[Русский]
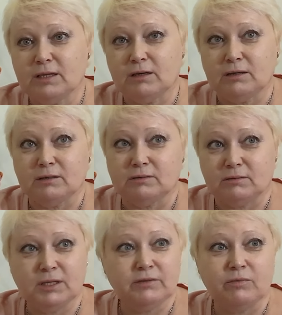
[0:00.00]
на
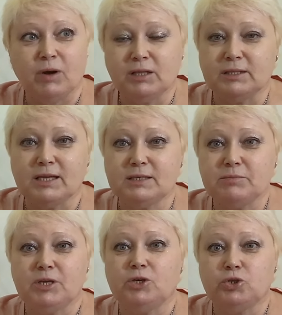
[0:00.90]
этого мало, дайте
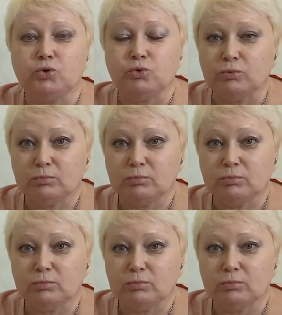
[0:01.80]
мне еще